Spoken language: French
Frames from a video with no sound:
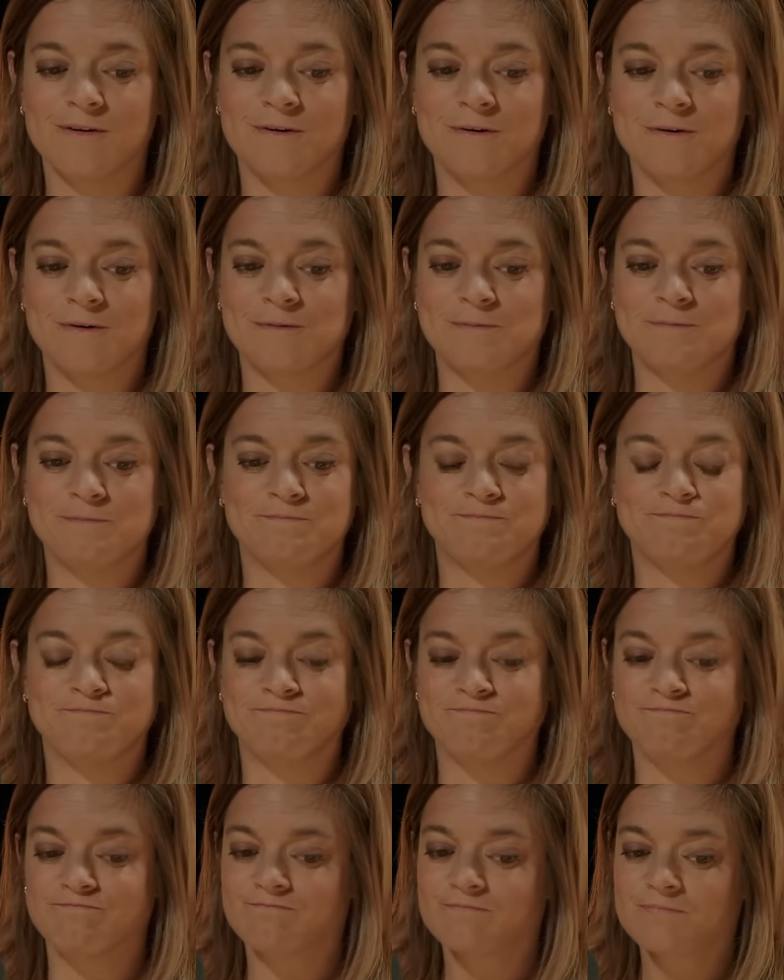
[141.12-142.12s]

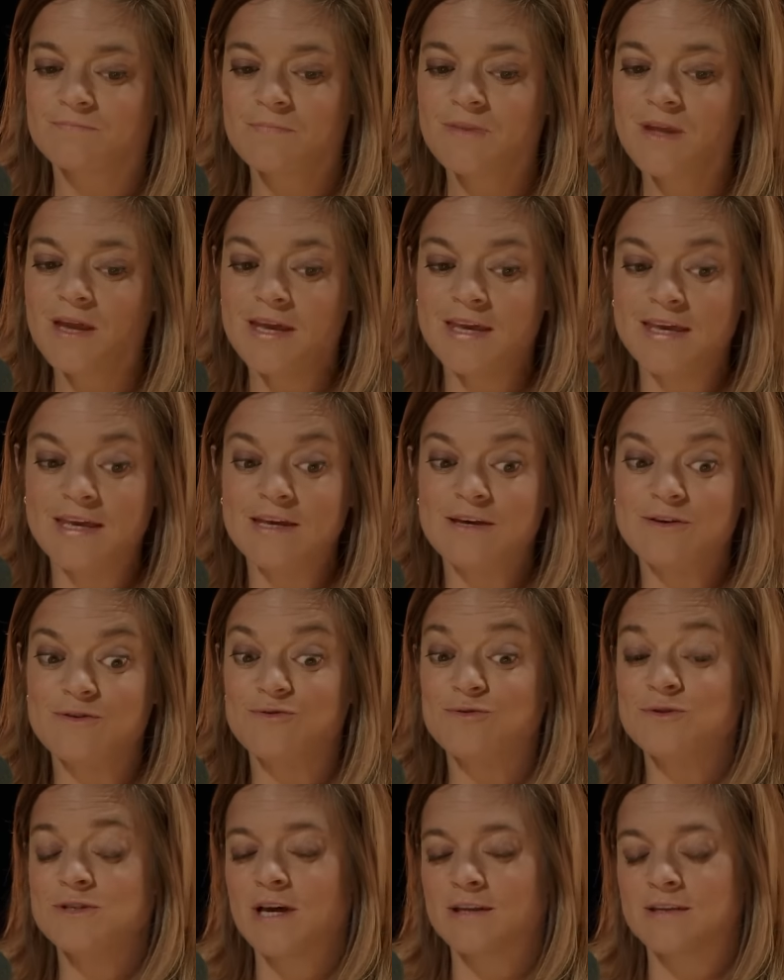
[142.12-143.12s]
Euh, et
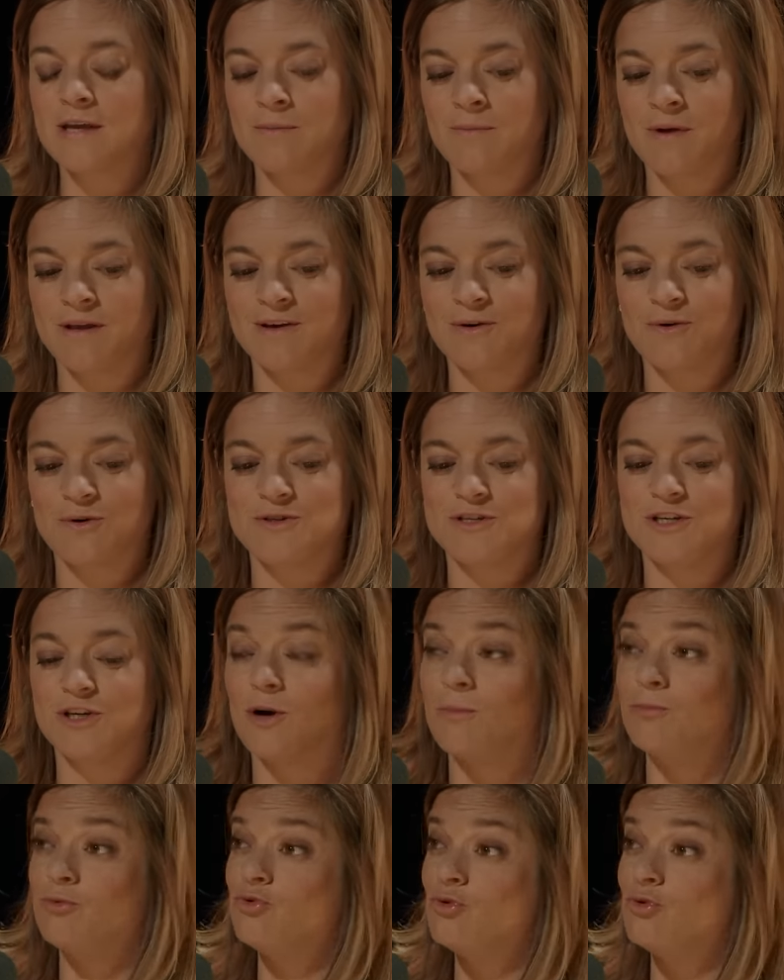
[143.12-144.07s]
d'une certaine manière aussi comme